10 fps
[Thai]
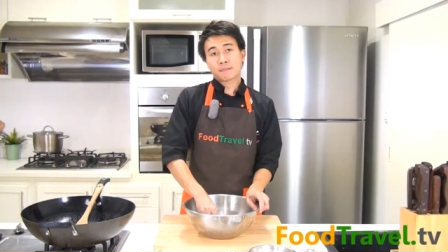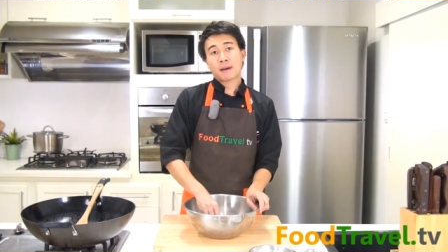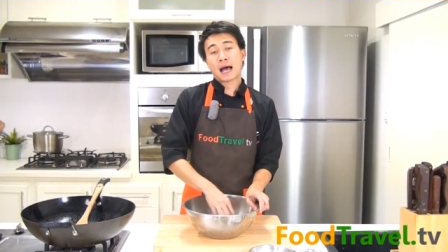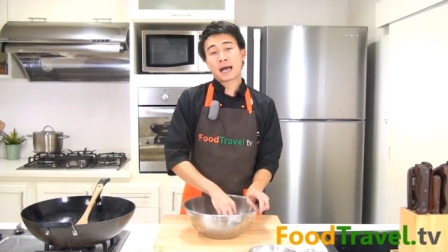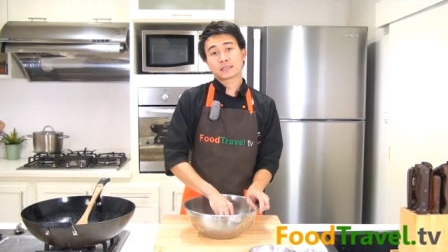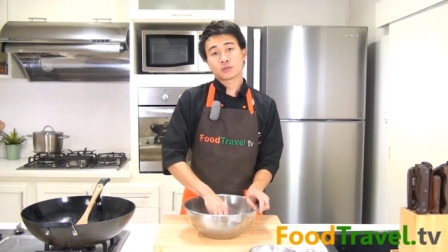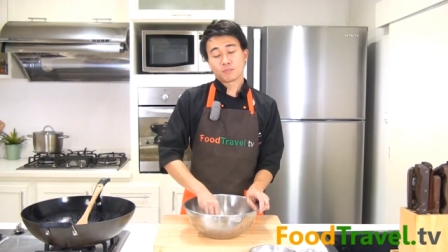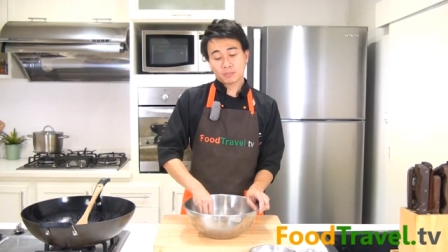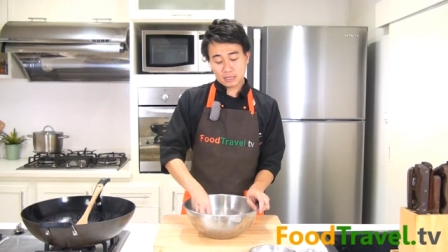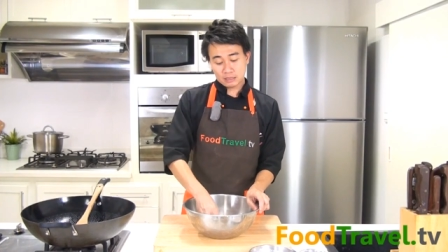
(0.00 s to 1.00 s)
สักพักจ
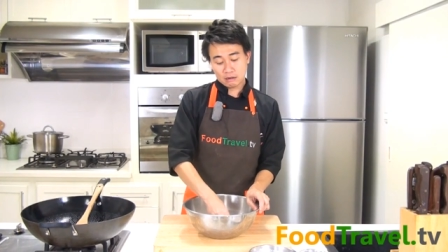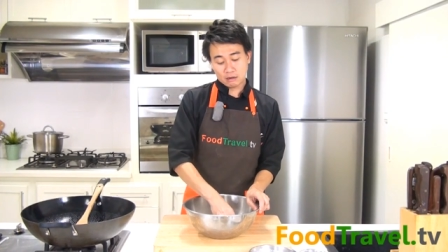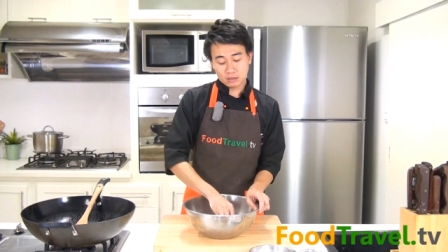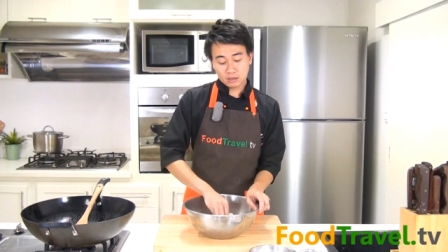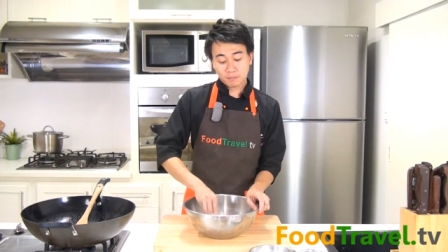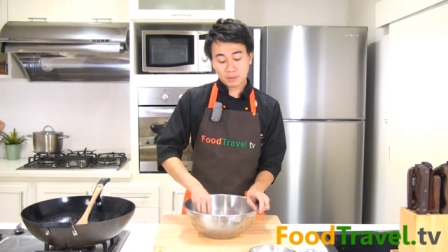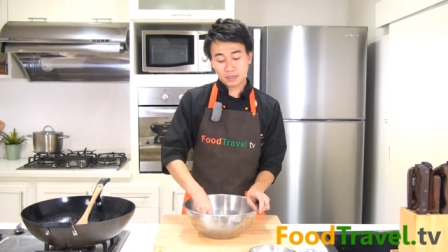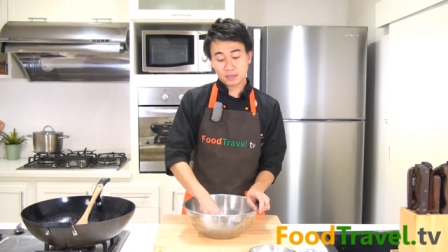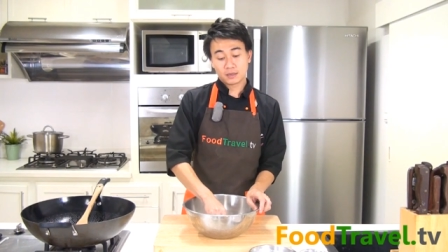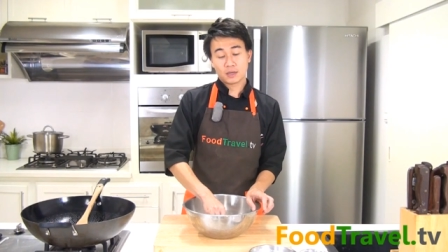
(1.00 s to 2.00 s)
นเป็นเอ่อเริ่มเป็
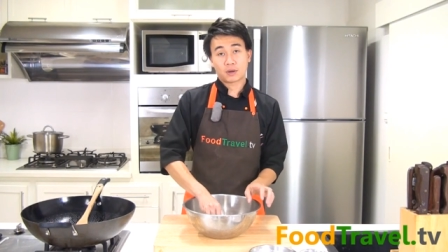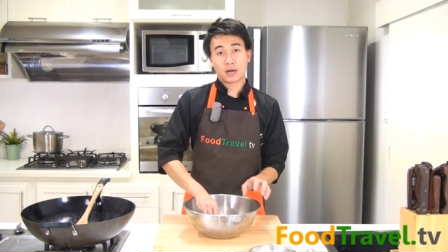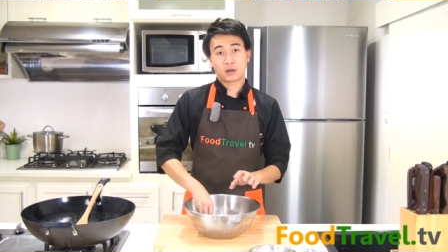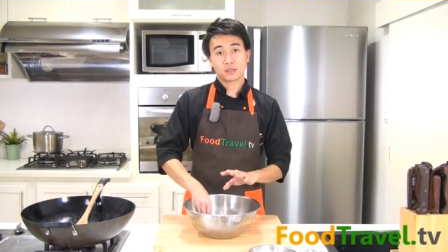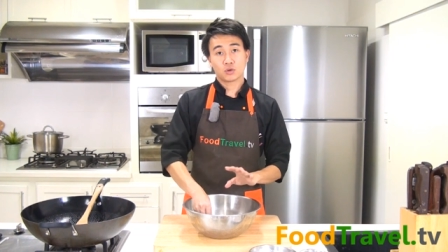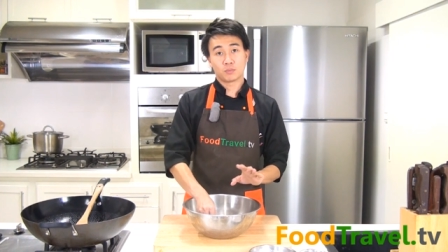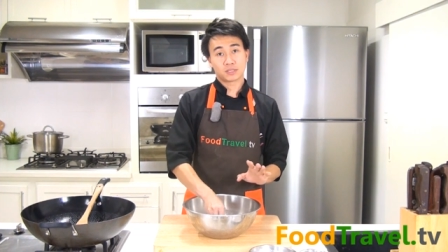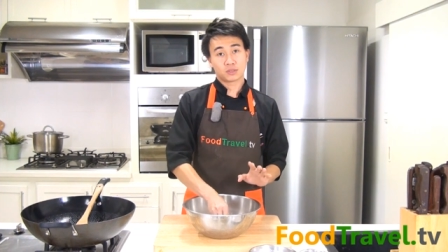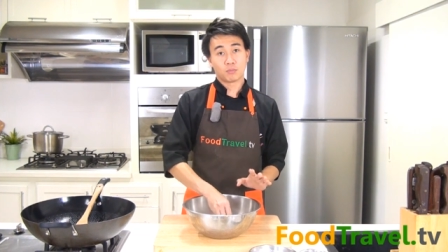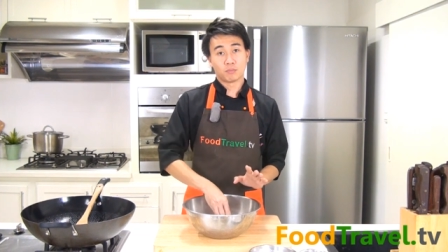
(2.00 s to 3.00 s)
นเนื้อเดียวกันแล้วก็ส่วน
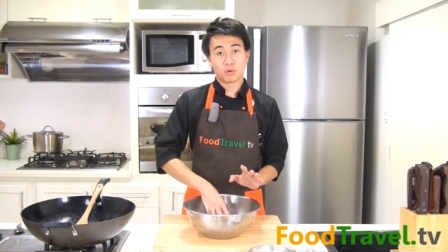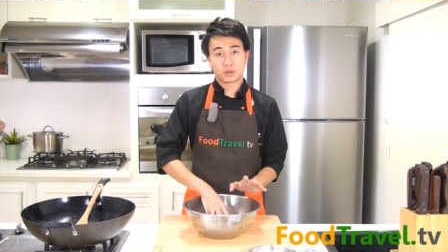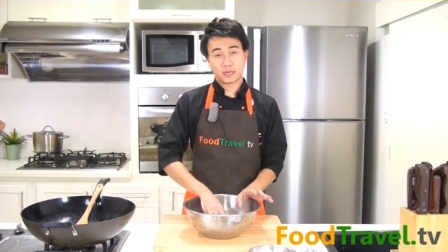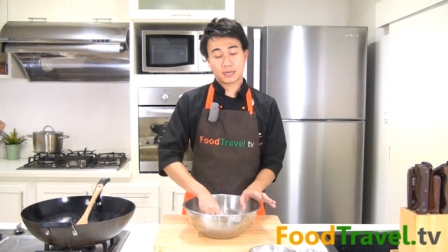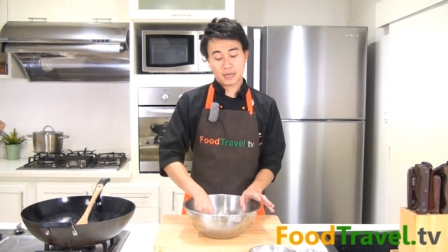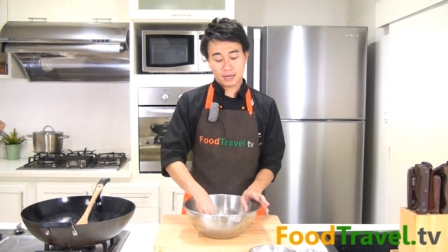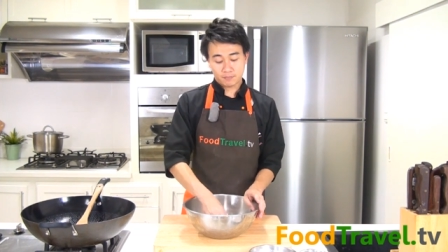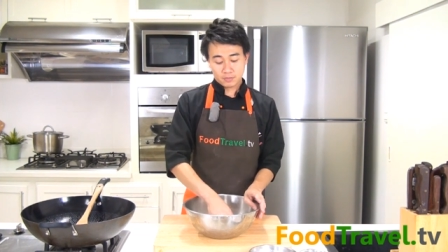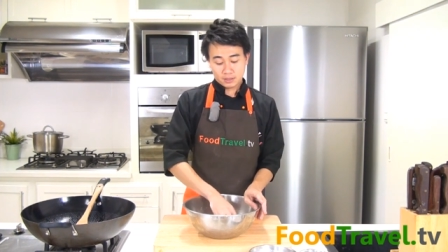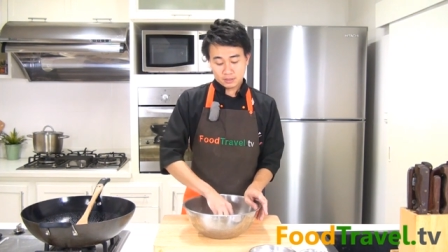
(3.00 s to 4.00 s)
ผสมหมดนะครั
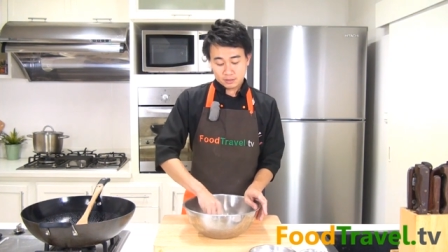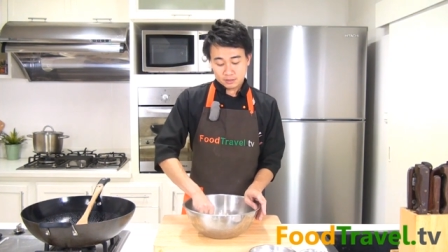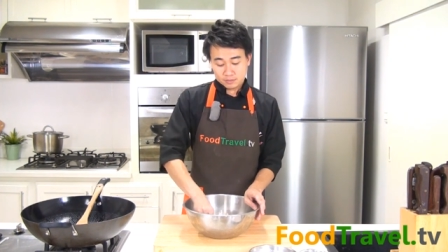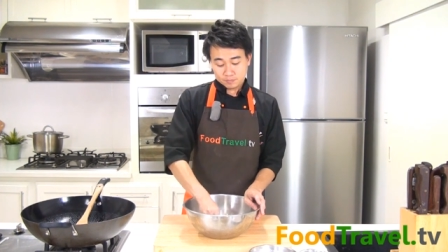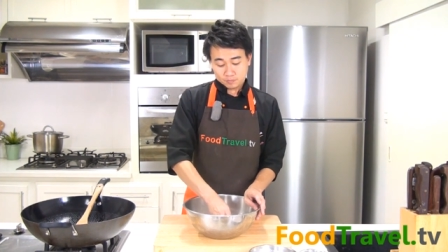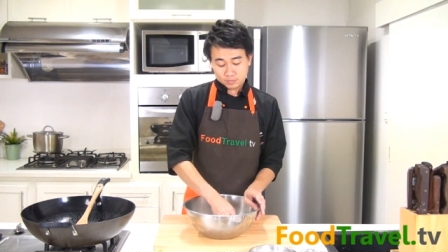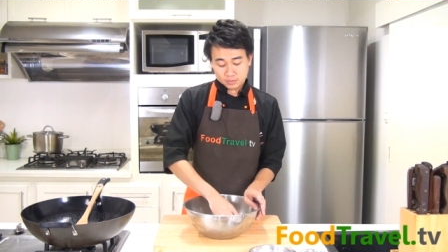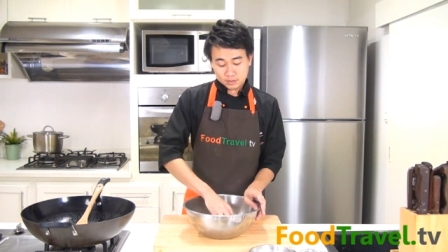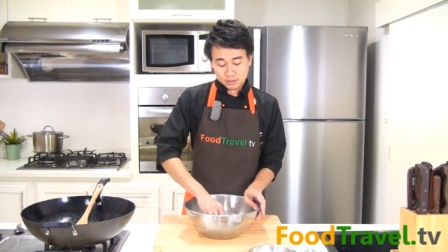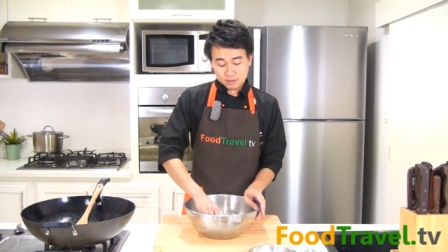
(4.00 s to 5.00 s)
บ
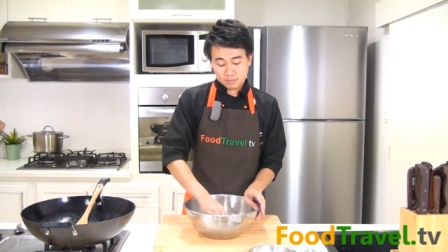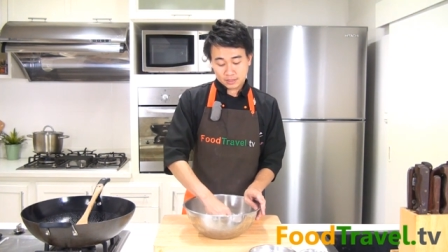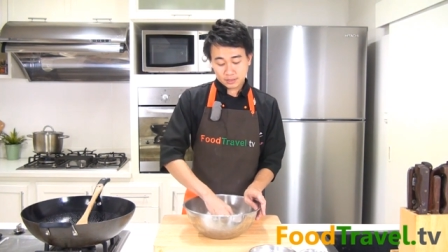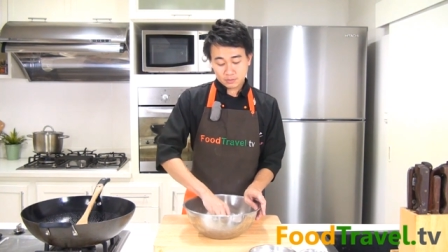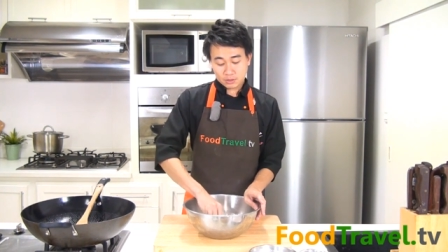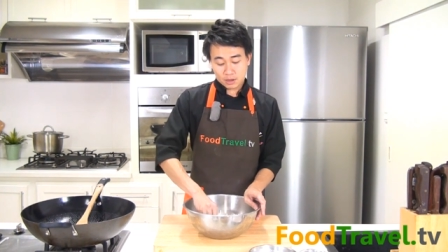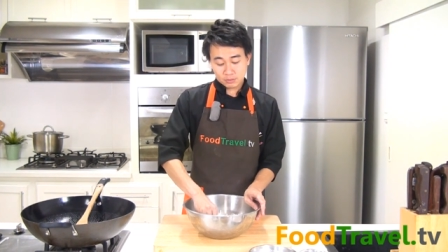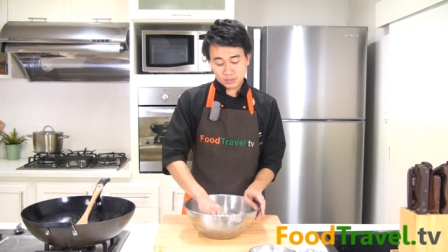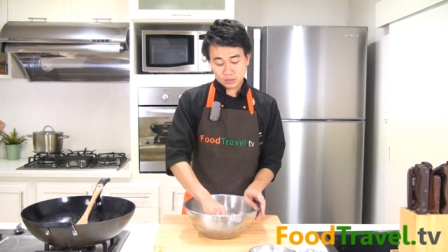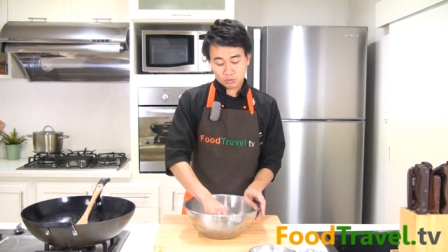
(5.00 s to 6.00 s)
มันก็จะมีความ
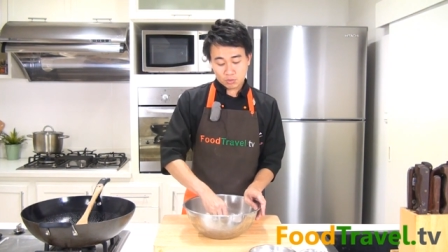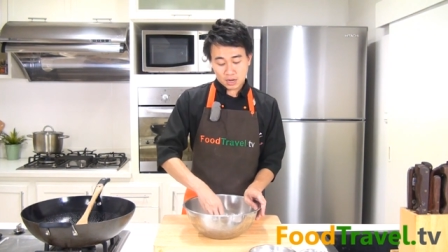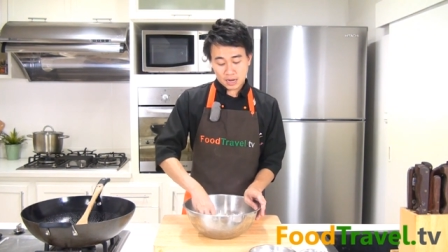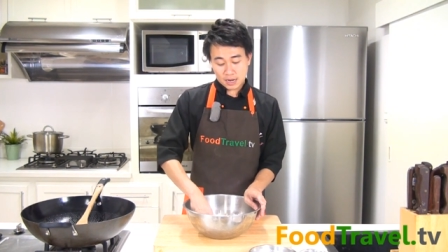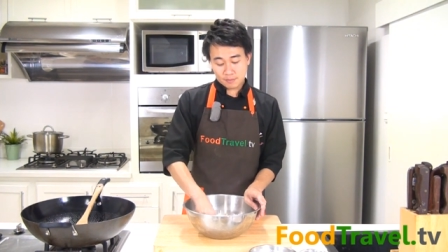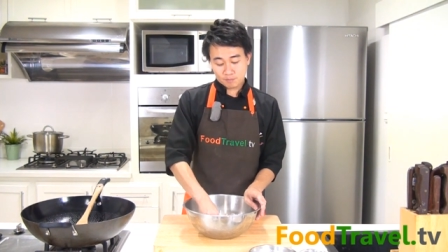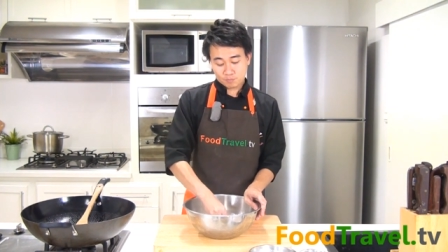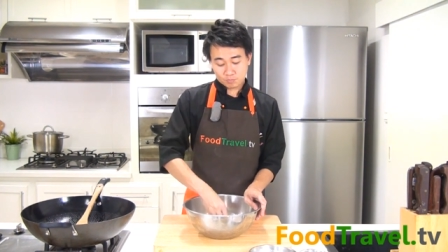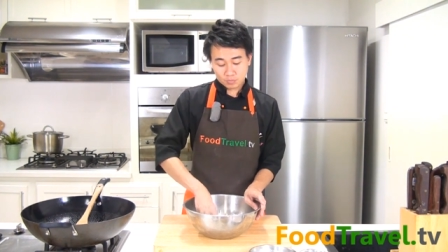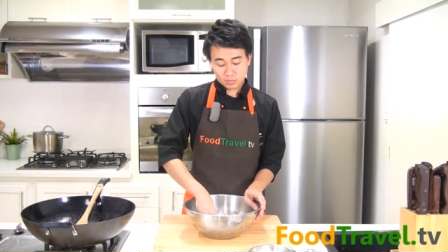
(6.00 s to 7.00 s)
รู้สึกว่า
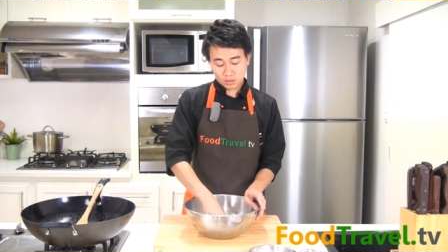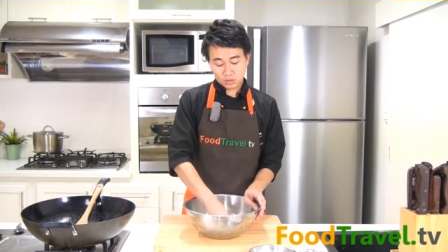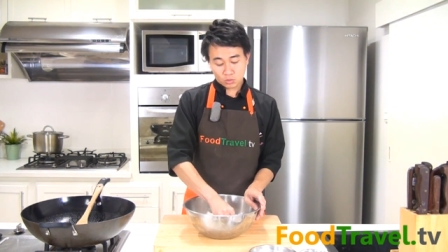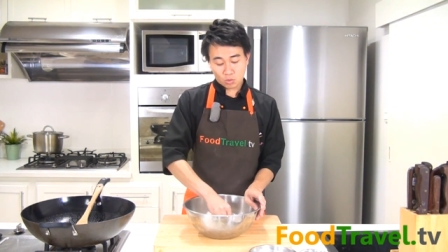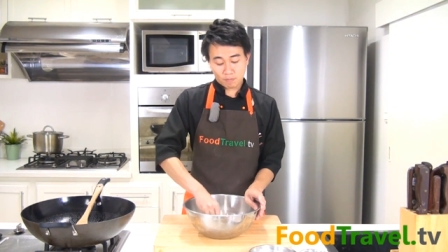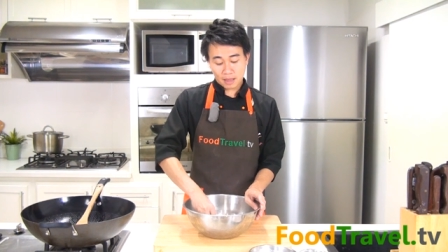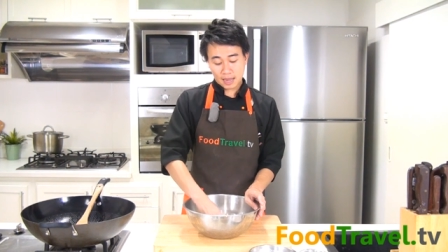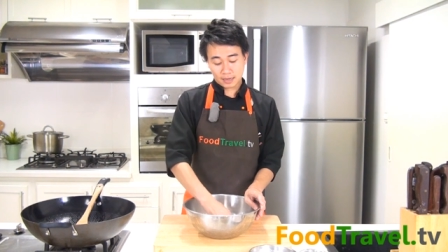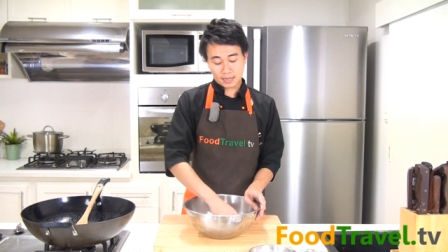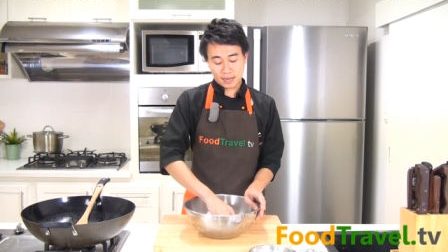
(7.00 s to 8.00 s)
ตัว
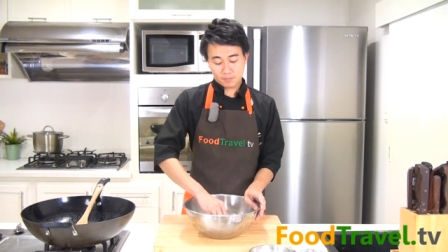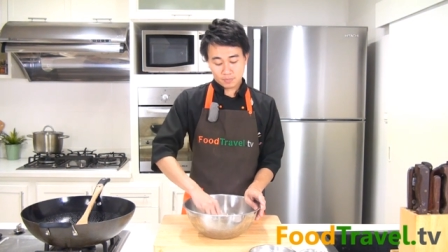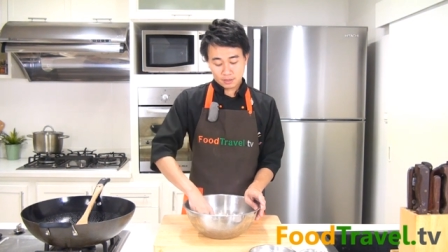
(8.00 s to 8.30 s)
แป้งเนี่ย